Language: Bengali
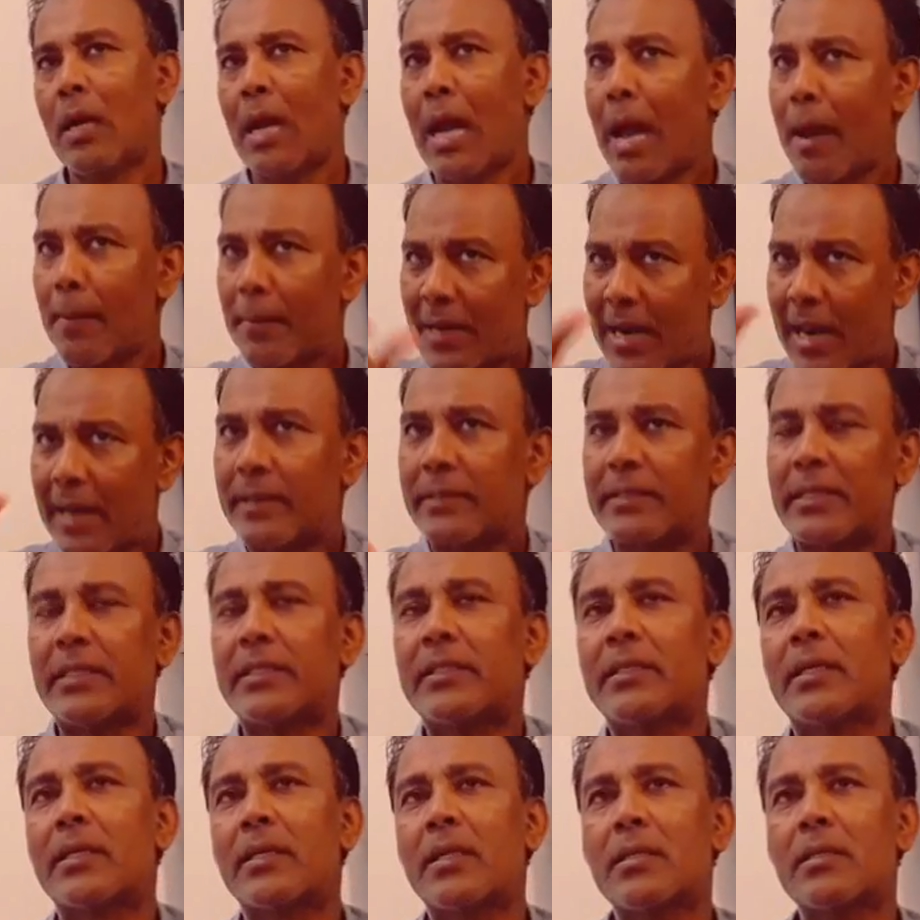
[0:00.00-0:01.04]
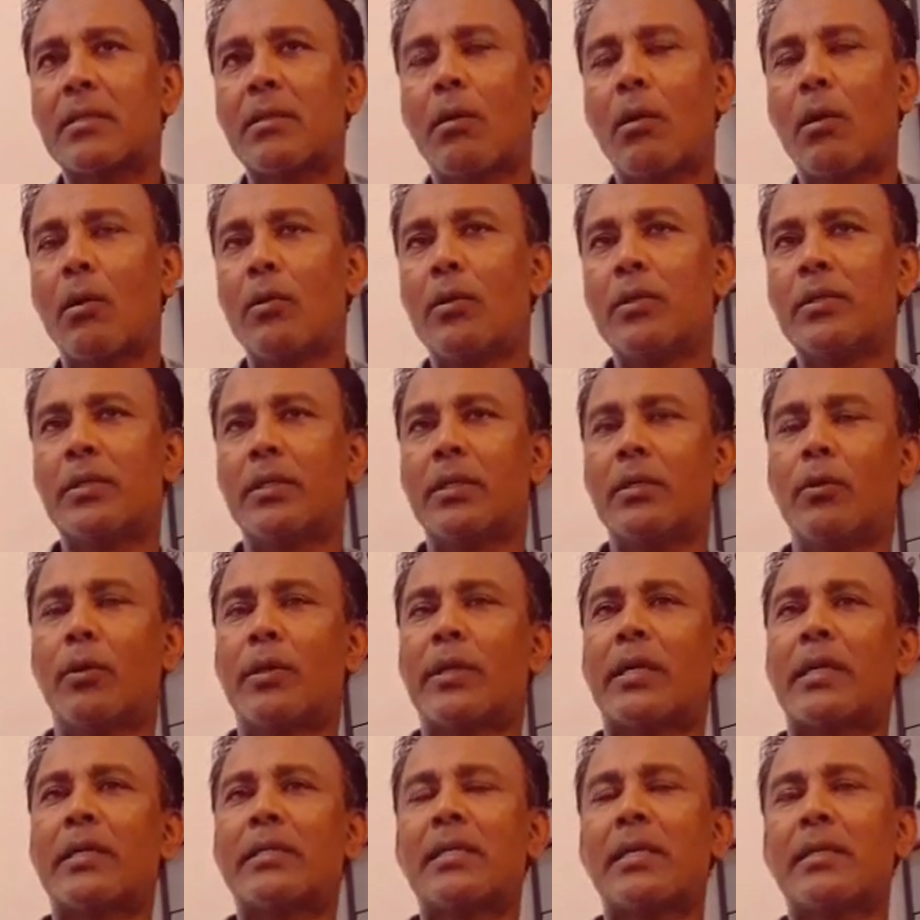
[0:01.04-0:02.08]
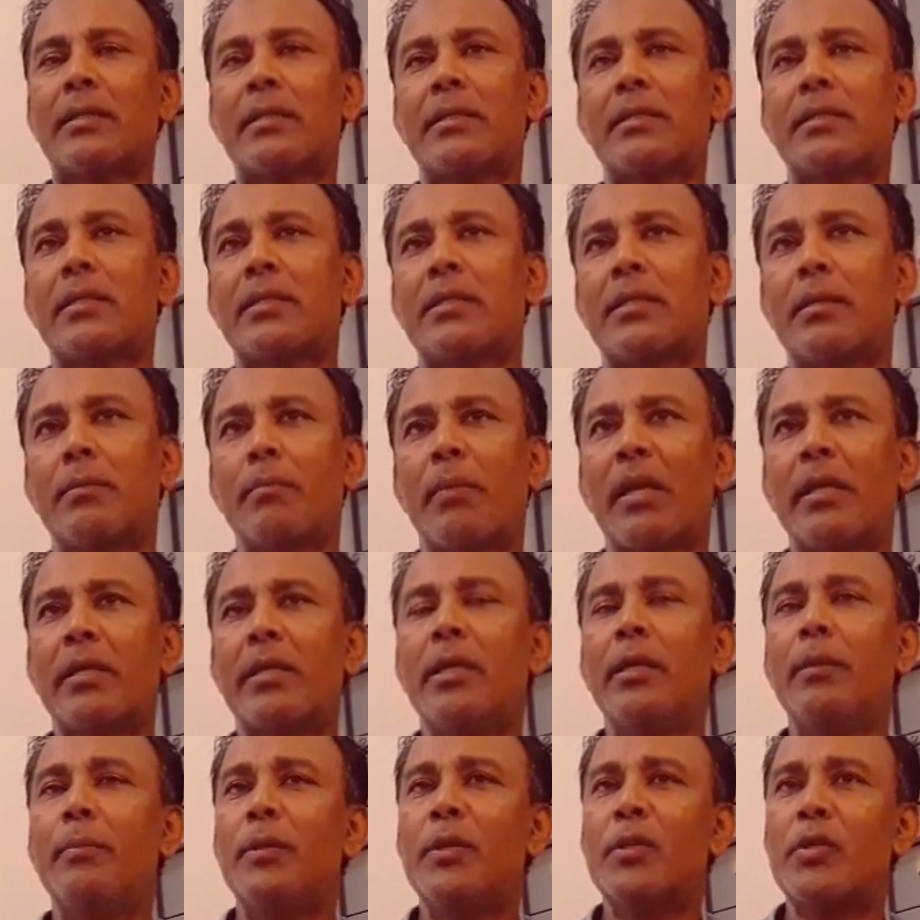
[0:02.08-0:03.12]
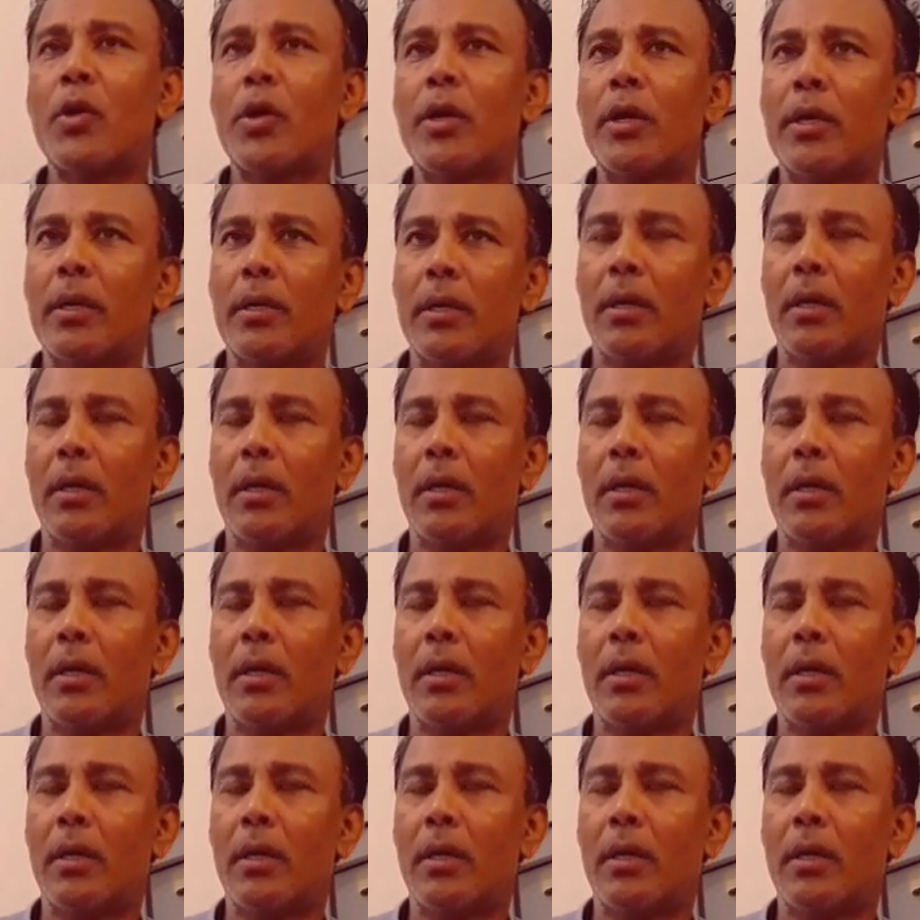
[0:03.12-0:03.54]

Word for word: আবার আরেকটি স্ট্যাটাস দেওয়া হয়েছে অনেকে জানতে চাইছেন ভাই কি বিষয়ে